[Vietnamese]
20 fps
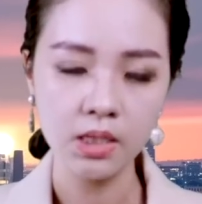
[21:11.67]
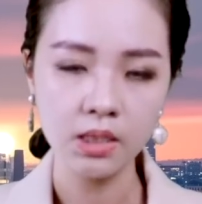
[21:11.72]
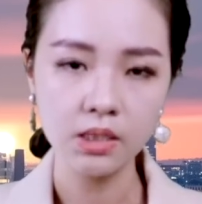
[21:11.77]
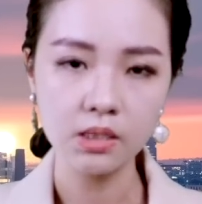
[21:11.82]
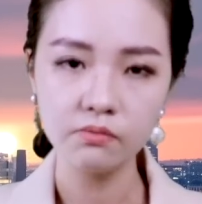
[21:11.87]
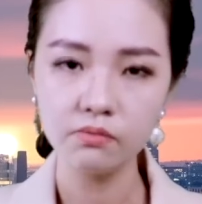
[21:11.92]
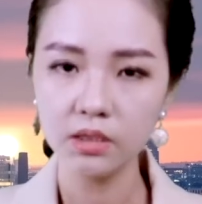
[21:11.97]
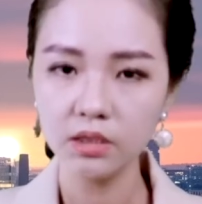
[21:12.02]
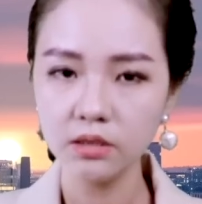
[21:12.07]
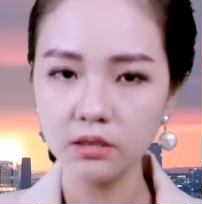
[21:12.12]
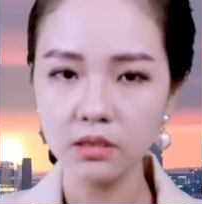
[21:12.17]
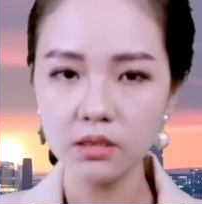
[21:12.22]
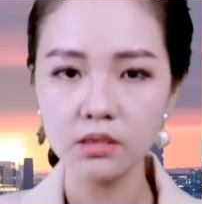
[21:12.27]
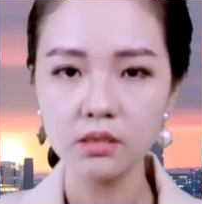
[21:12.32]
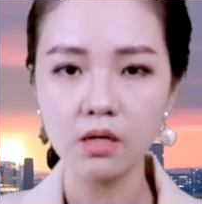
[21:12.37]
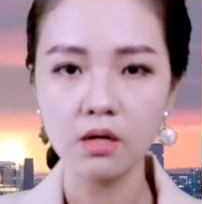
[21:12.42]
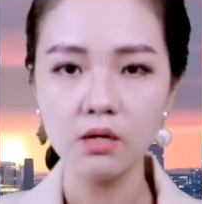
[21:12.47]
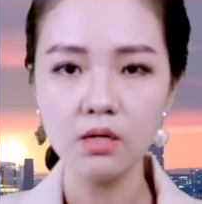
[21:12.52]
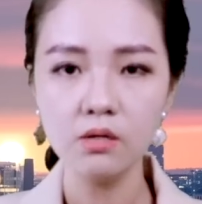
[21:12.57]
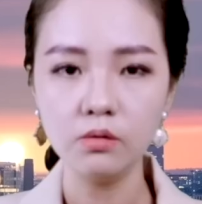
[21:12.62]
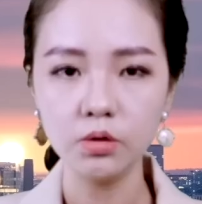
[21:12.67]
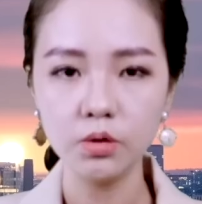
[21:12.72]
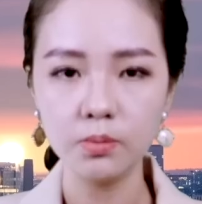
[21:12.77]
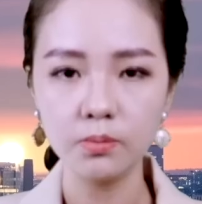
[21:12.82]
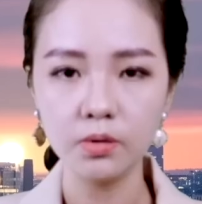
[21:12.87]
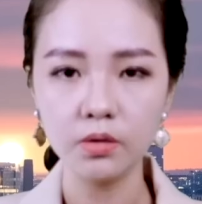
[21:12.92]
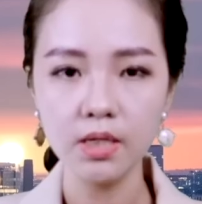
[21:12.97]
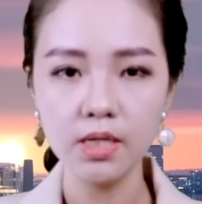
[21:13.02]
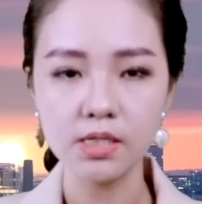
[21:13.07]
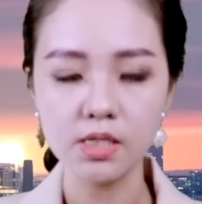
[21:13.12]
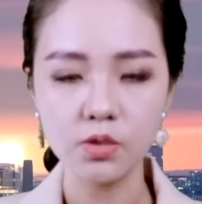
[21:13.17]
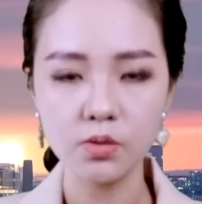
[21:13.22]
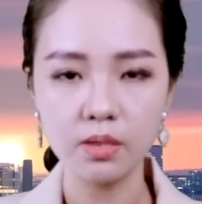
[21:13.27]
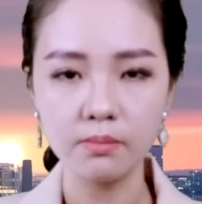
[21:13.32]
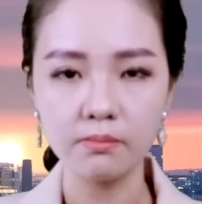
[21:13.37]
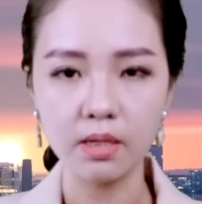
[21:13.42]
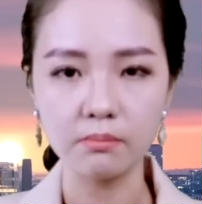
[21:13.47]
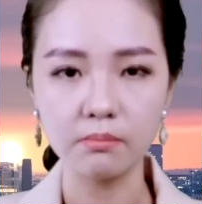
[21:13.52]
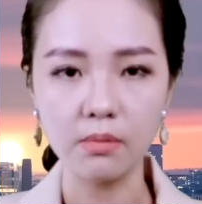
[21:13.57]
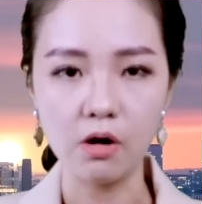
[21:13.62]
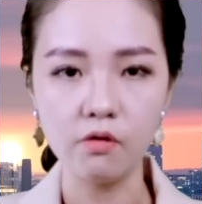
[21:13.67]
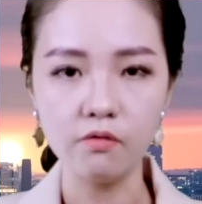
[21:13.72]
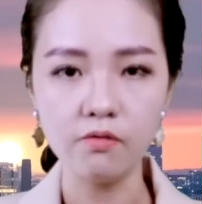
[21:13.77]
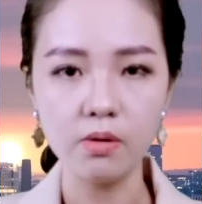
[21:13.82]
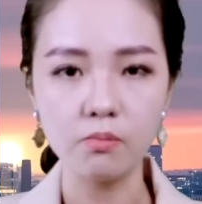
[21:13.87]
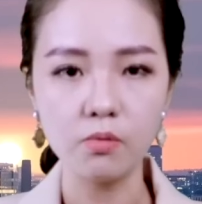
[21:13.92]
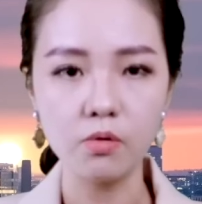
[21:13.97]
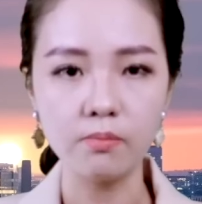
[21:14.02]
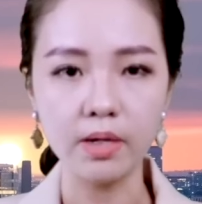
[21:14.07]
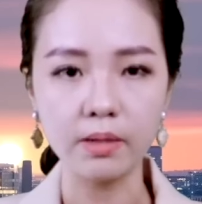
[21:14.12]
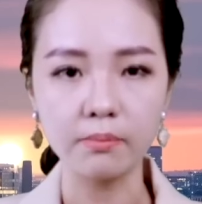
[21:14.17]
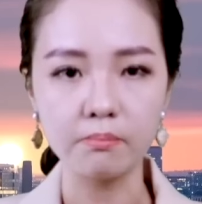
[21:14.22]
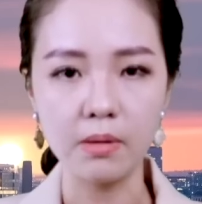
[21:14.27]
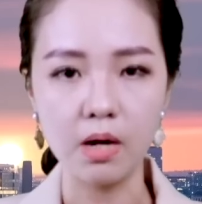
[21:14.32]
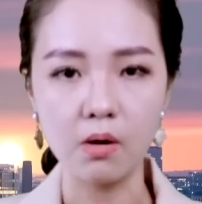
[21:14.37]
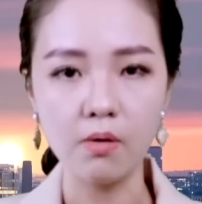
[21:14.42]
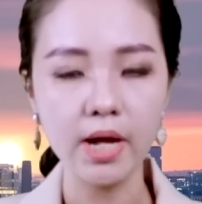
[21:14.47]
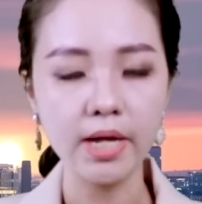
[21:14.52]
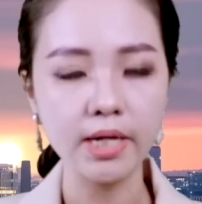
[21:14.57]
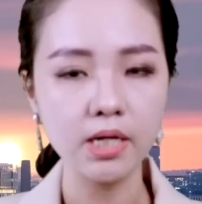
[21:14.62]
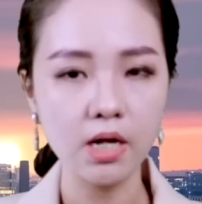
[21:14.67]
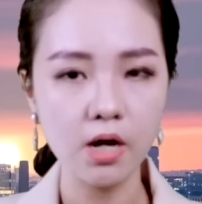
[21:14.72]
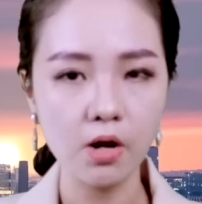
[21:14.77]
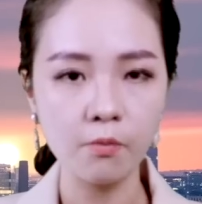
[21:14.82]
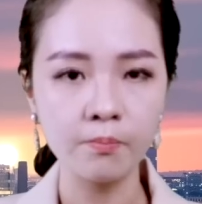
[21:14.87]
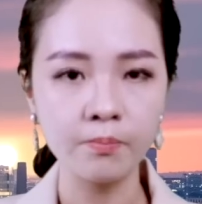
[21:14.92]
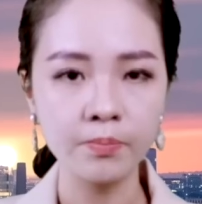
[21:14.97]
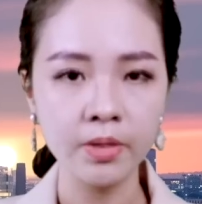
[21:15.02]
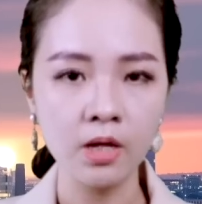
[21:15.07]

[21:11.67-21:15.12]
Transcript: nhưng vẫn chưa rõ liệu chúng có thể xuyên mạch máu và mô mạch máu hay không,